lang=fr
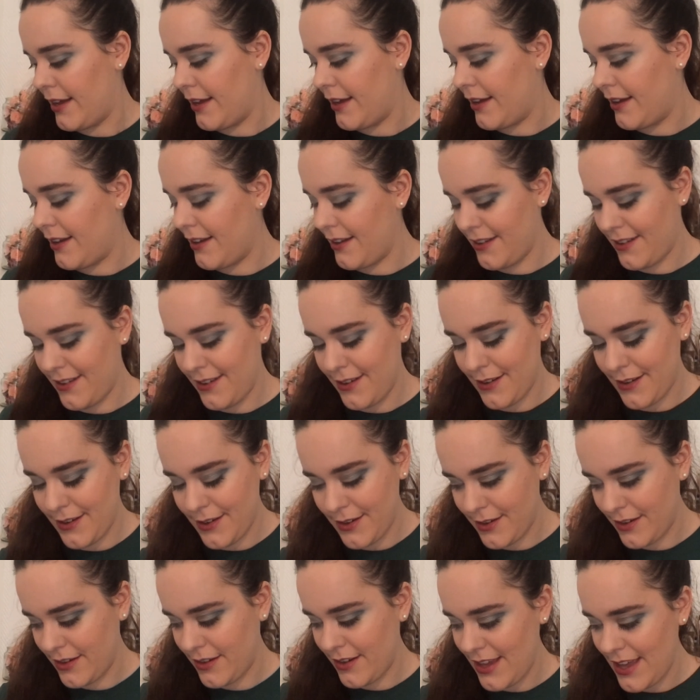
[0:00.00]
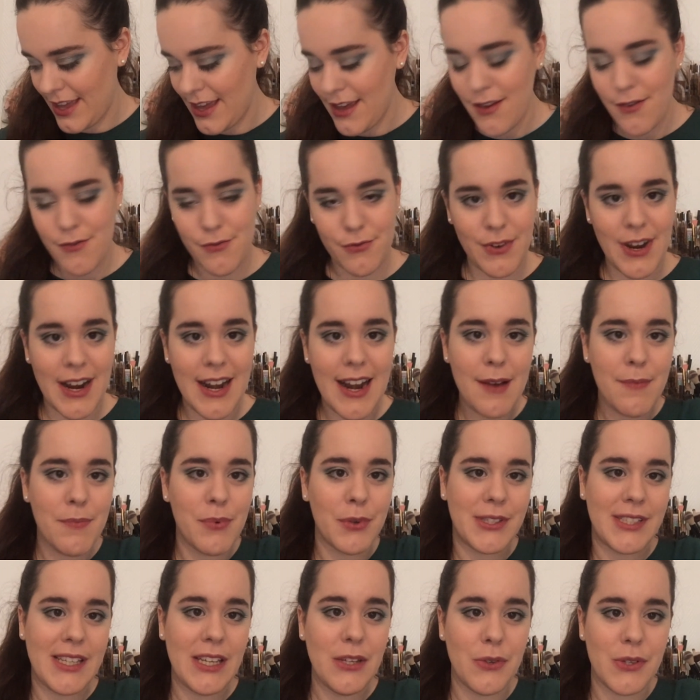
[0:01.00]
Euh, et voilà
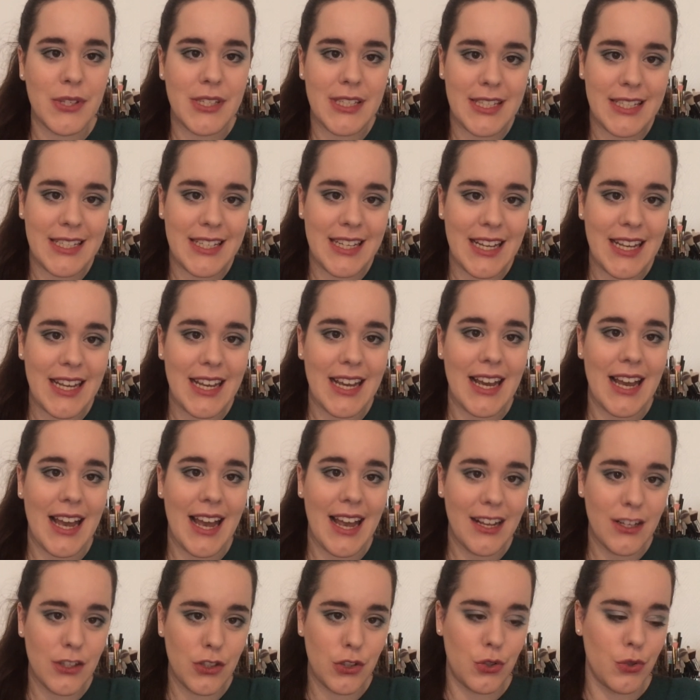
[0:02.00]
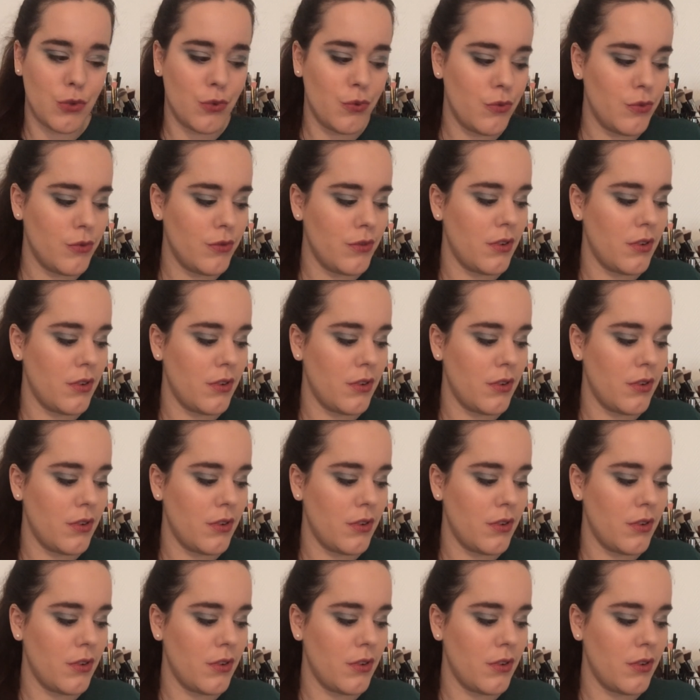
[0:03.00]
pour ce qui est de chez Action.